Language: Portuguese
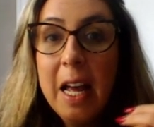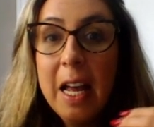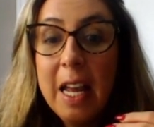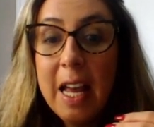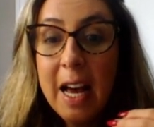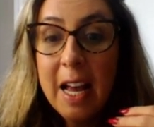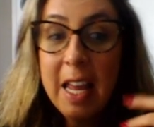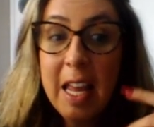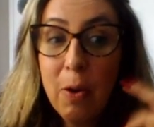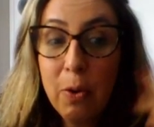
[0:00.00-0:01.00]
E
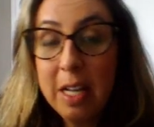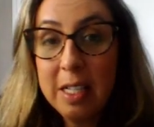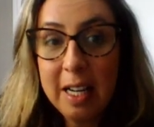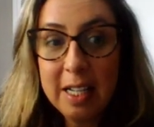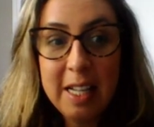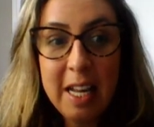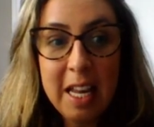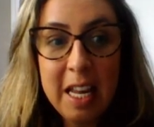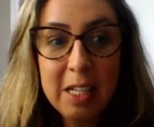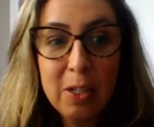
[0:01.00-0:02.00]
aí eu quis trazer
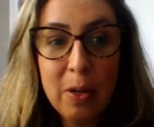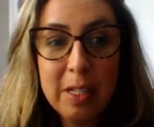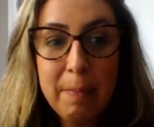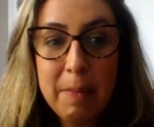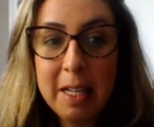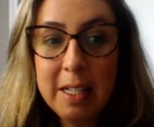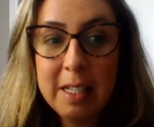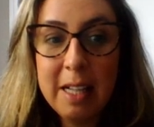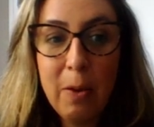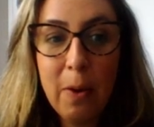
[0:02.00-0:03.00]
isso, essa pesquisa
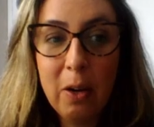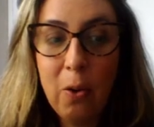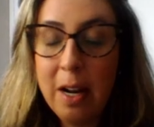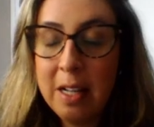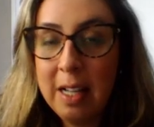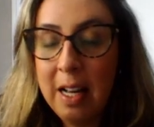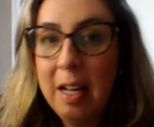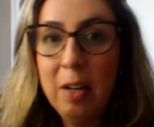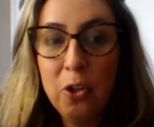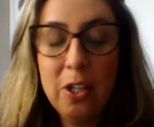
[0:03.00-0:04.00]
saiu agora,
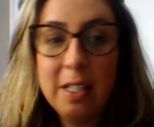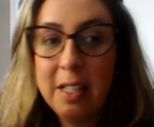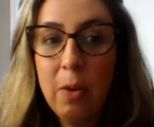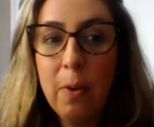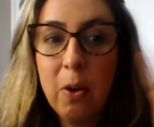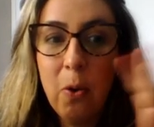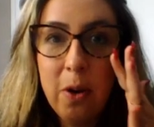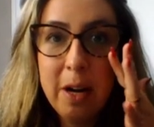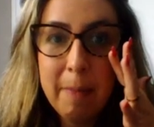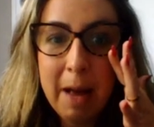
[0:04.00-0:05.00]
essa notícia saiu
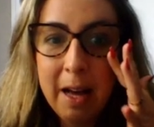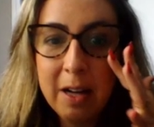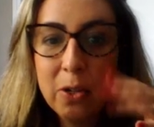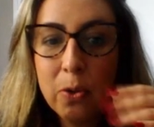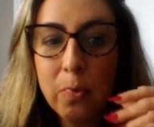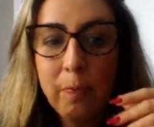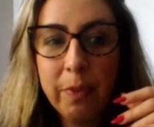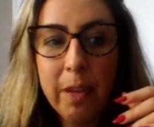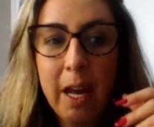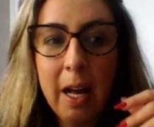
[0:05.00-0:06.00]
agora em março,
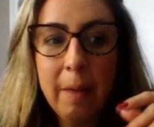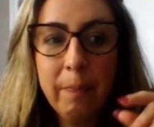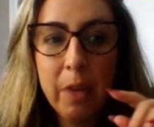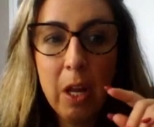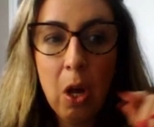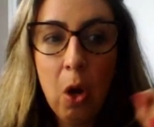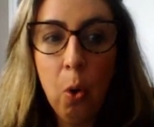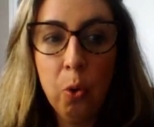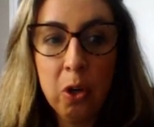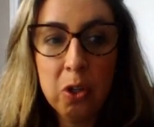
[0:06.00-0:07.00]
tá?
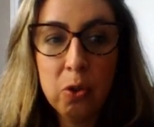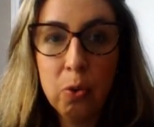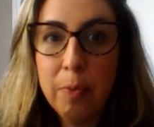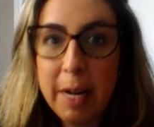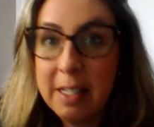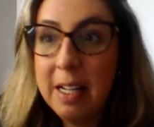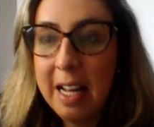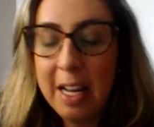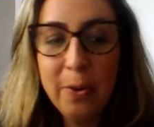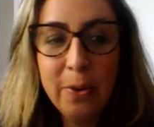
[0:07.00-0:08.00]
O nosso
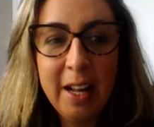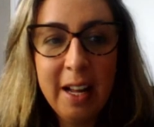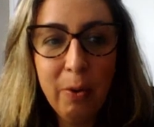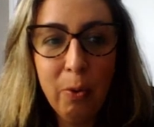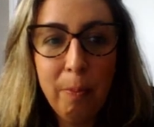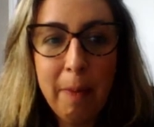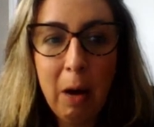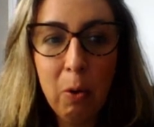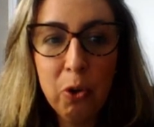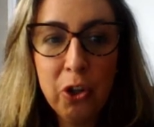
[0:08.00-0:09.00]
brasileiro, né, o
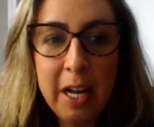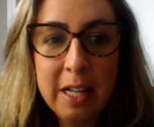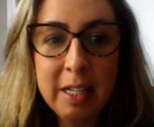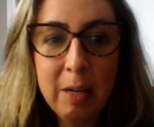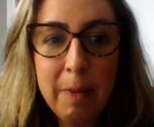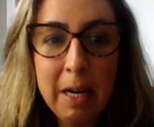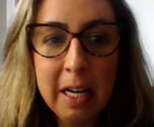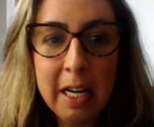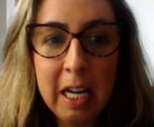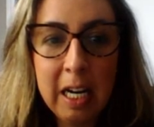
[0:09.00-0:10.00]
Paulo Chester
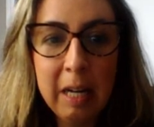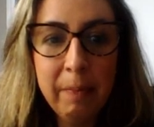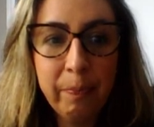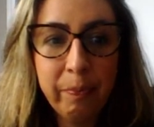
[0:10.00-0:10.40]
Pellegrini,